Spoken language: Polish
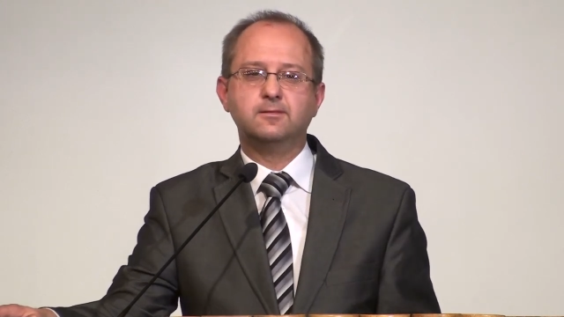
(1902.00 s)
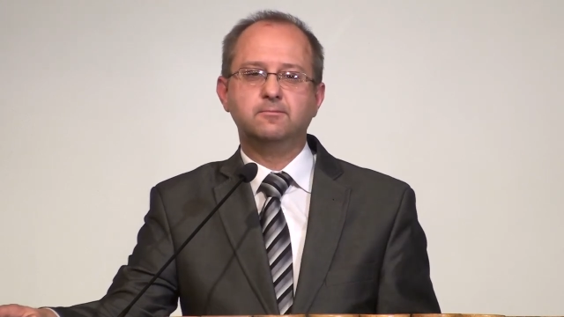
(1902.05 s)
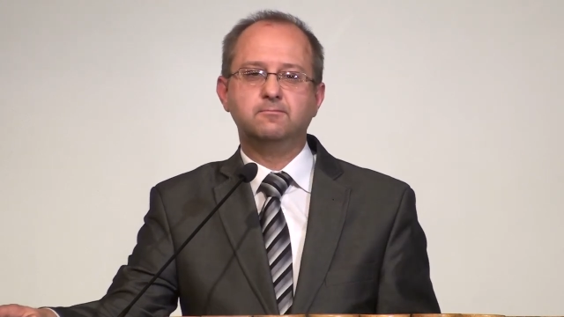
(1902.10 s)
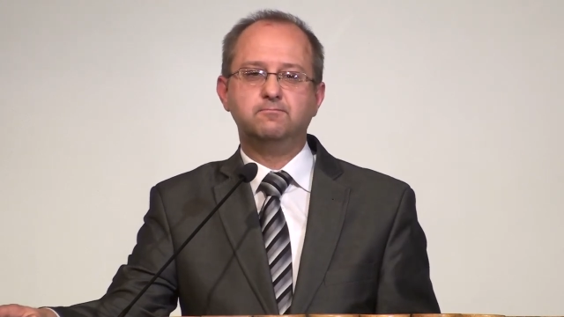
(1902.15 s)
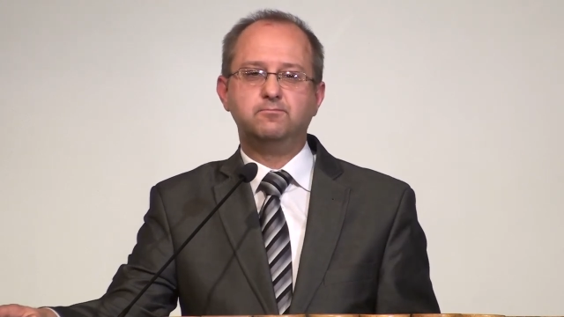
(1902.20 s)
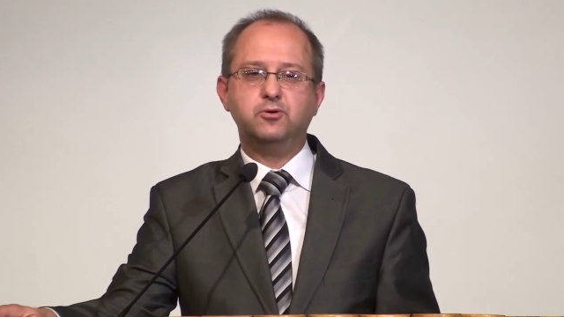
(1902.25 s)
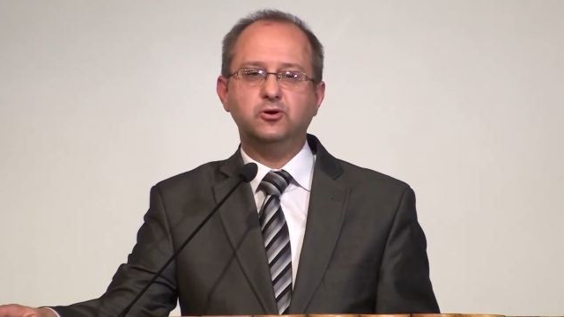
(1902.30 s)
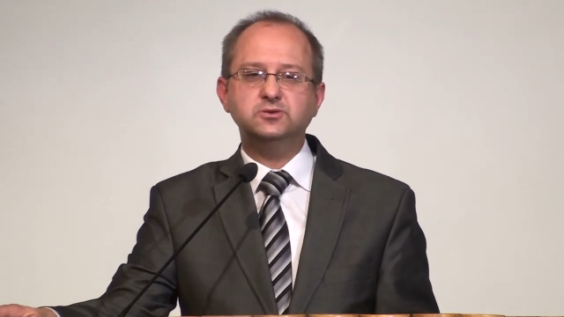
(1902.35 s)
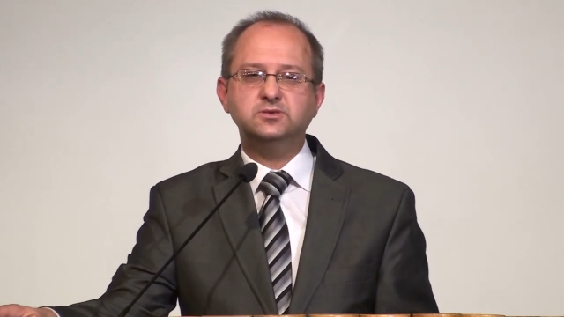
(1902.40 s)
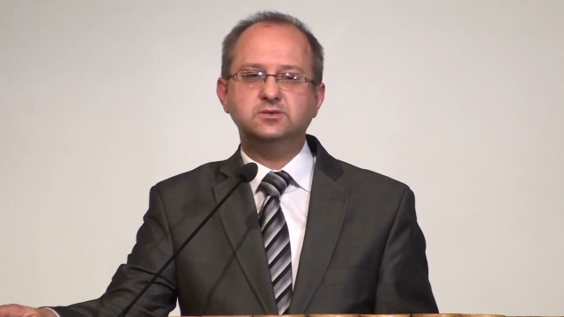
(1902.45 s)

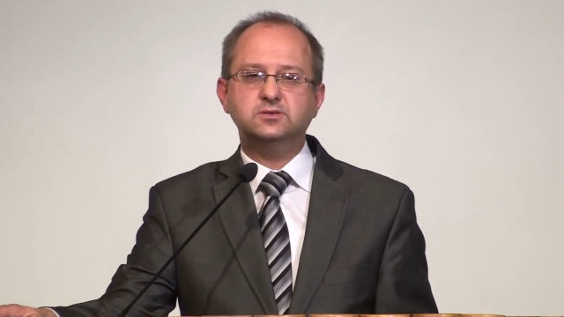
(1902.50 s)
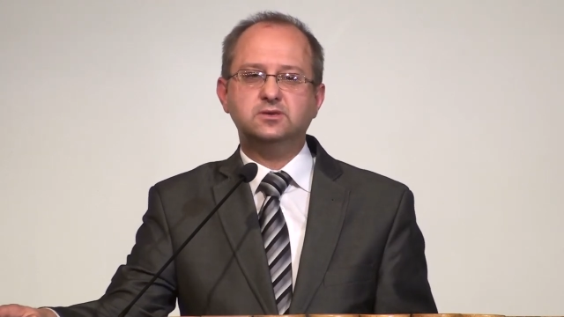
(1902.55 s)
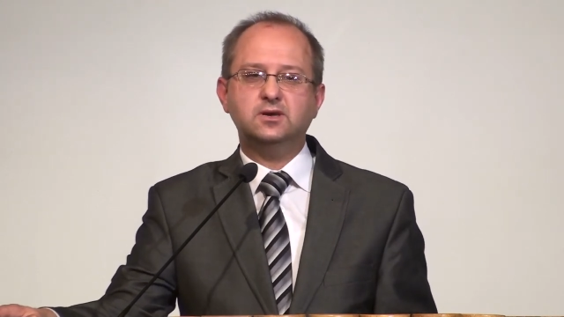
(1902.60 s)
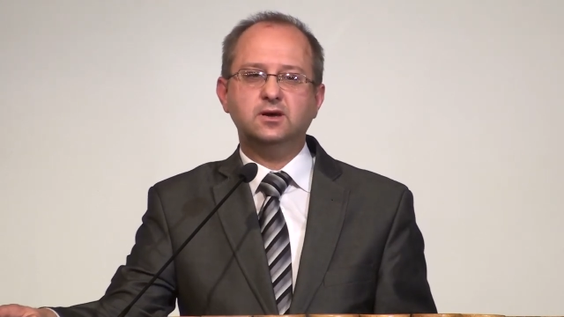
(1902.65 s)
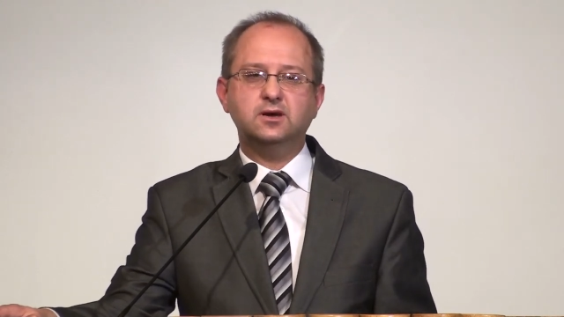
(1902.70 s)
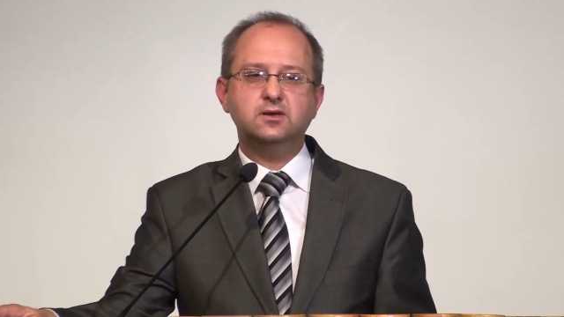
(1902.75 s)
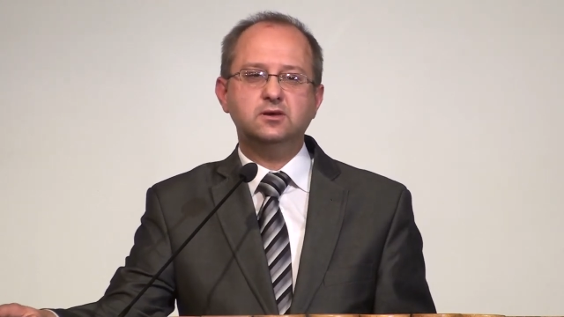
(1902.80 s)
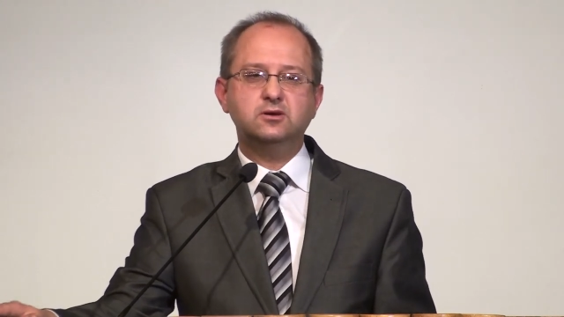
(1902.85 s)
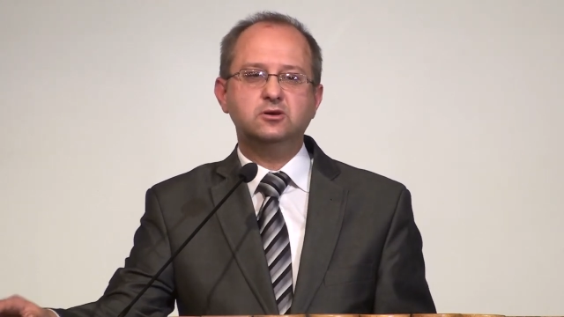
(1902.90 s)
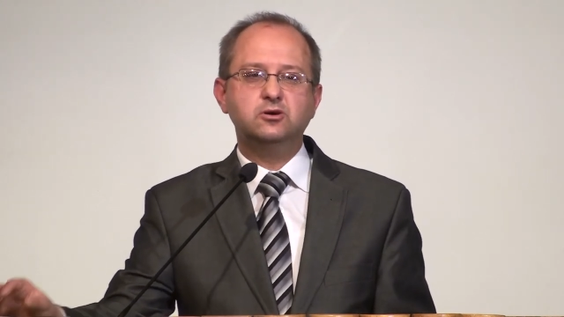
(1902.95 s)

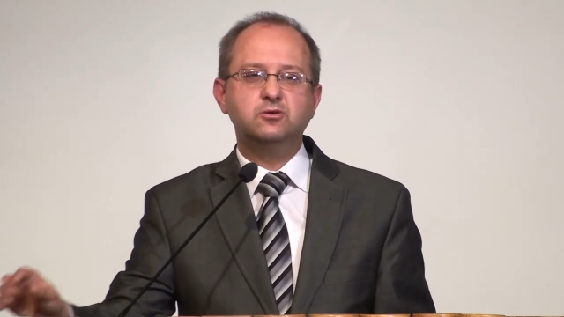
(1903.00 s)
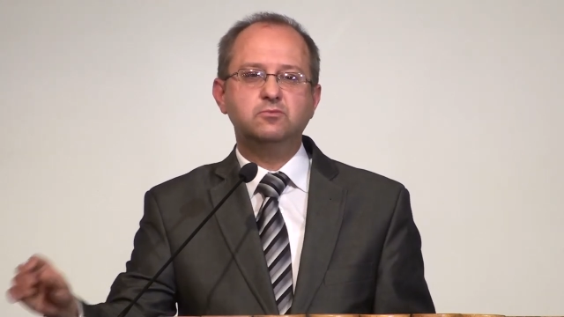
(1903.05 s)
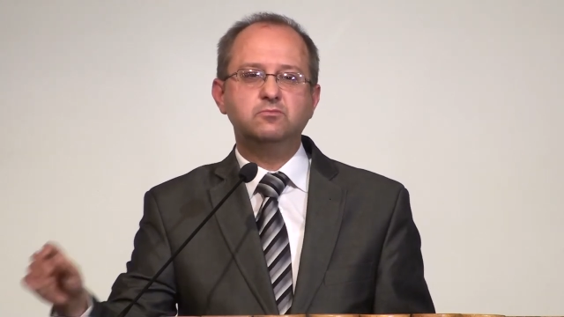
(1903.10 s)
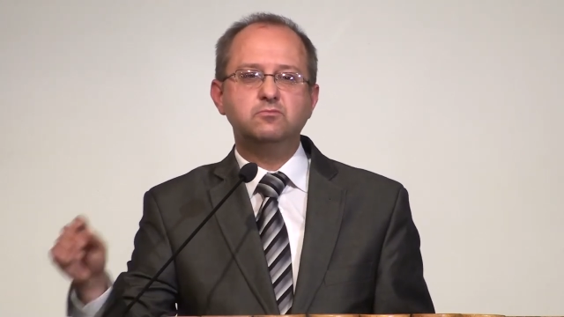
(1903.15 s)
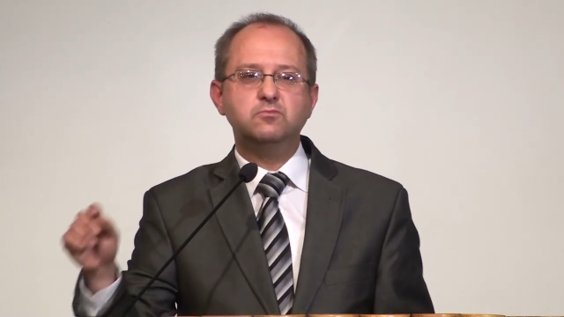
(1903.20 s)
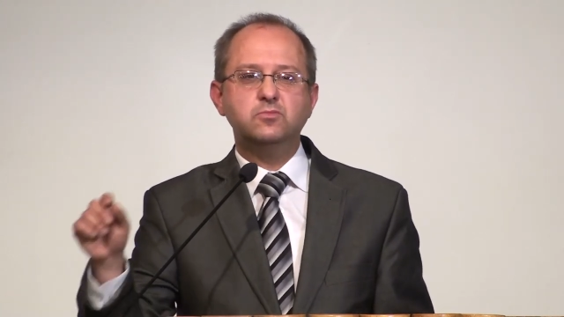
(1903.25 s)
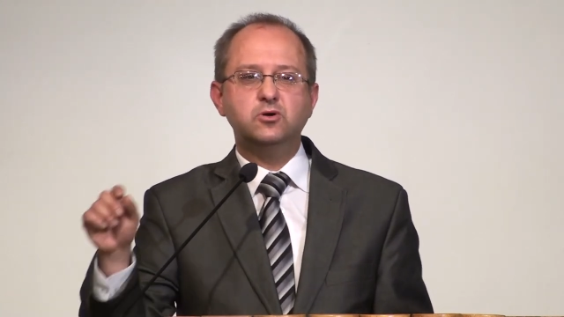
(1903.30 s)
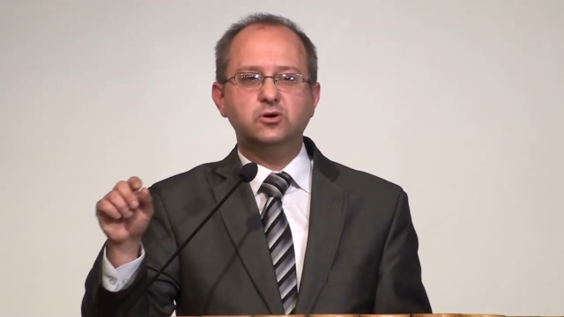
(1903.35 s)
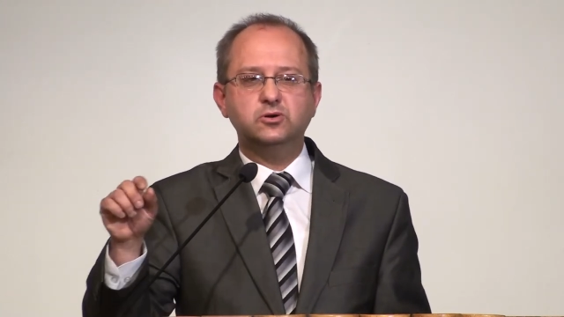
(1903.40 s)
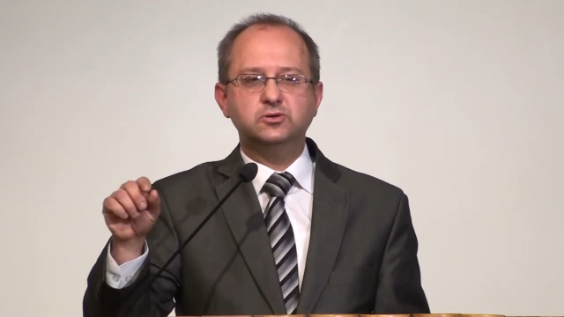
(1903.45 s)
Boska Jego
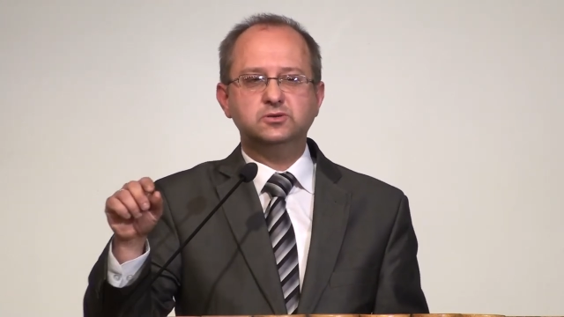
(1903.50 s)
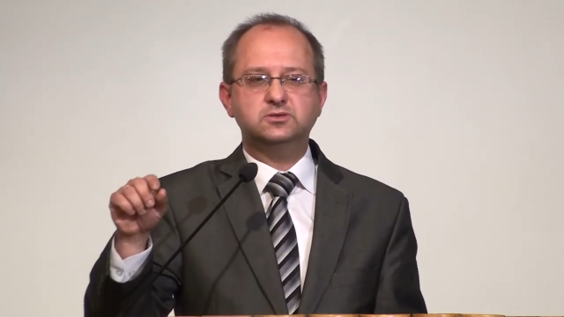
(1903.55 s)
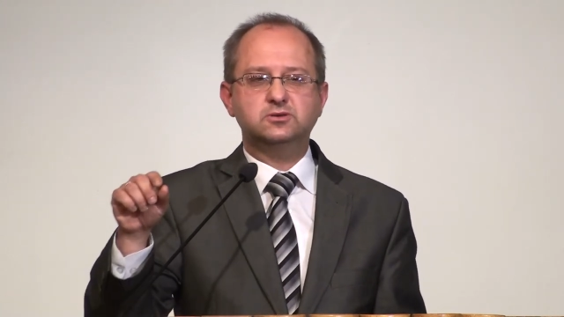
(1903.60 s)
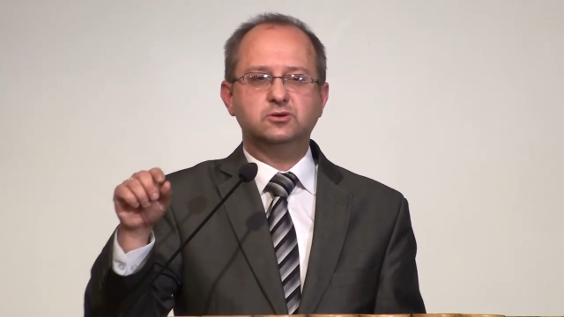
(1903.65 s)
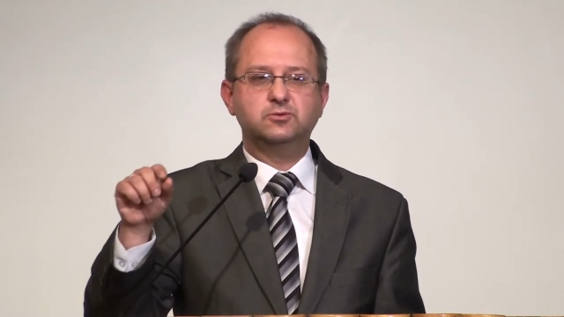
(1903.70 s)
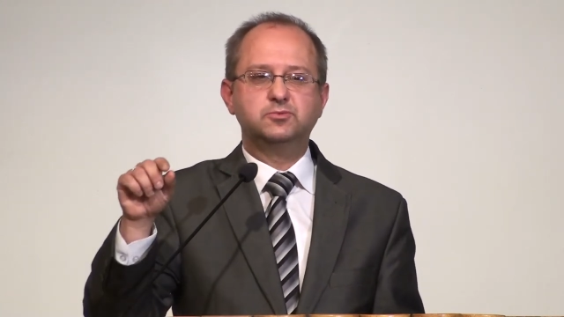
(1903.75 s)
moc